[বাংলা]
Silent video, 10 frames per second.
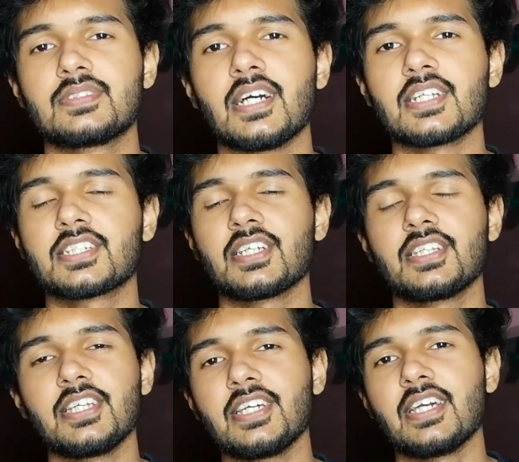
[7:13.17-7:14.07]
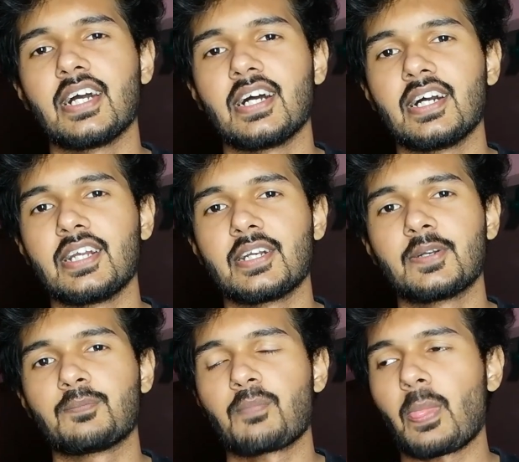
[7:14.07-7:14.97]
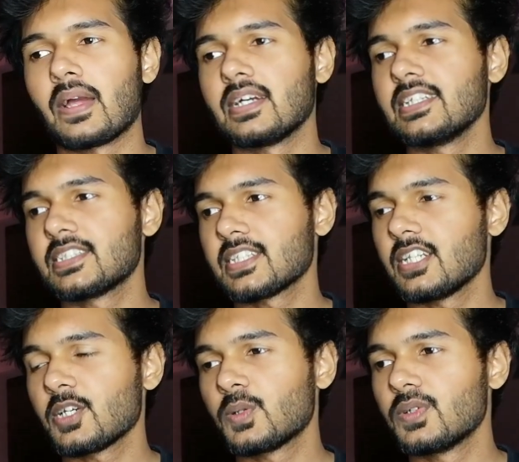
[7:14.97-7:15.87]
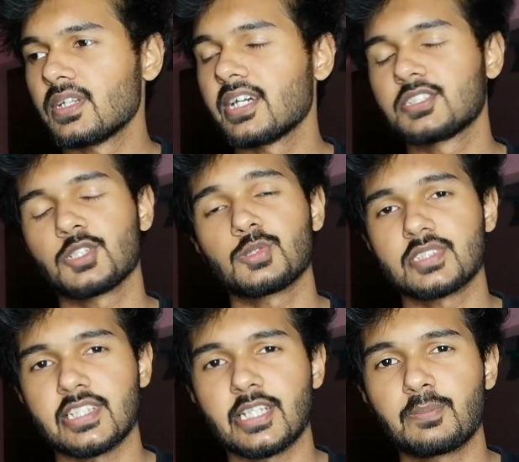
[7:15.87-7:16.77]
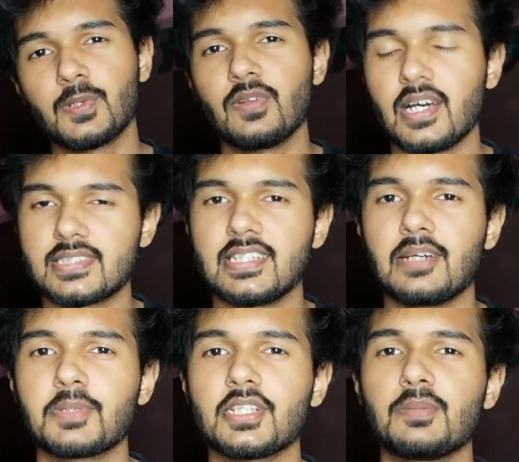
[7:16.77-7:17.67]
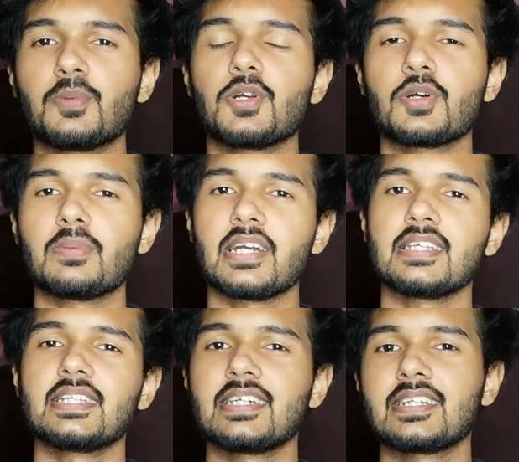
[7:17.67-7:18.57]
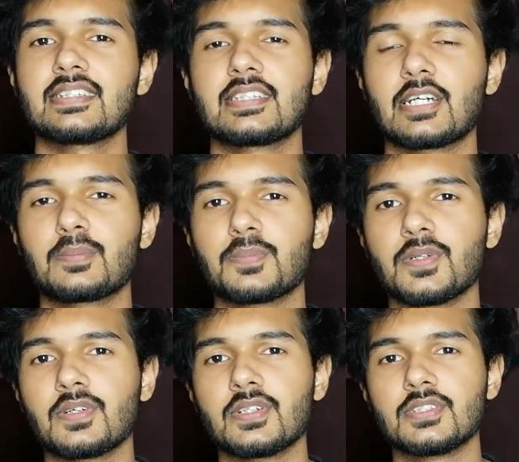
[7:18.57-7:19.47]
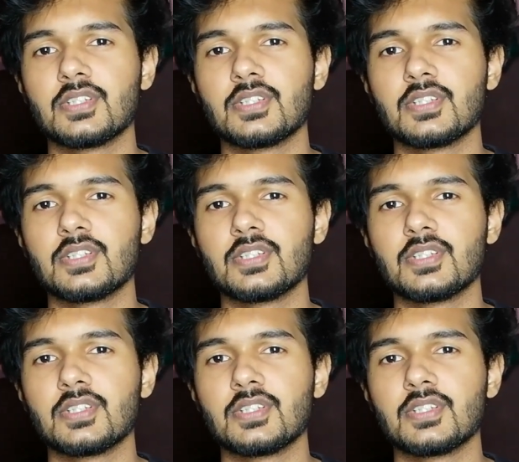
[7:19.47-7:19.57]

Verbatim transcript: তার সাথে আর ইনশাল্লাহ খুলনার যত সেট আছে আমাদের বড় ভাইদের তারপর